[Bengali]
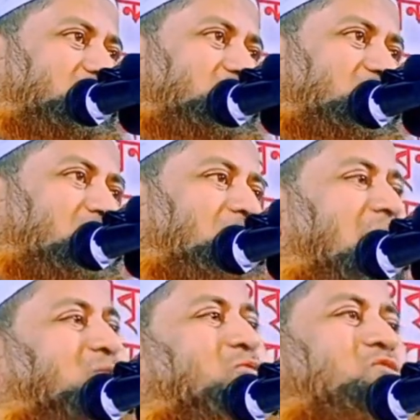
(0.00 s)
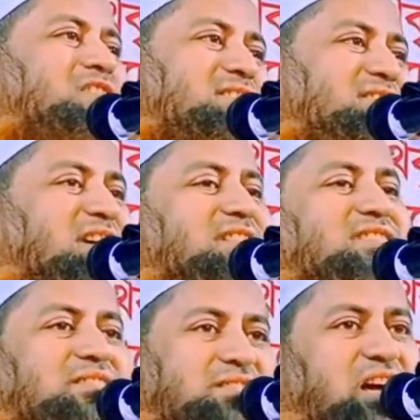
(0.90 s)
তো মা খুশি
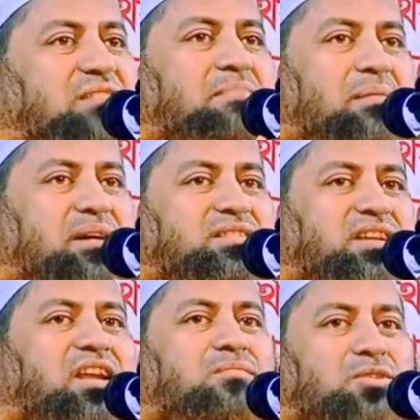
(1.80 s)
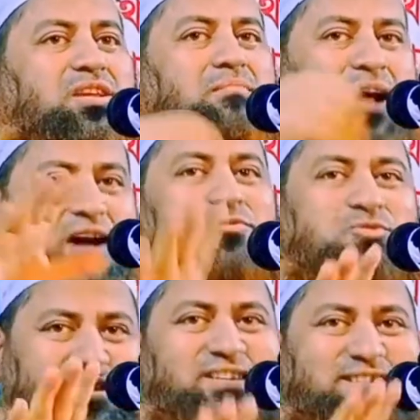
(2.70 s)
যাক বাবার দিলের মধ্যে মায়া ঢুকছে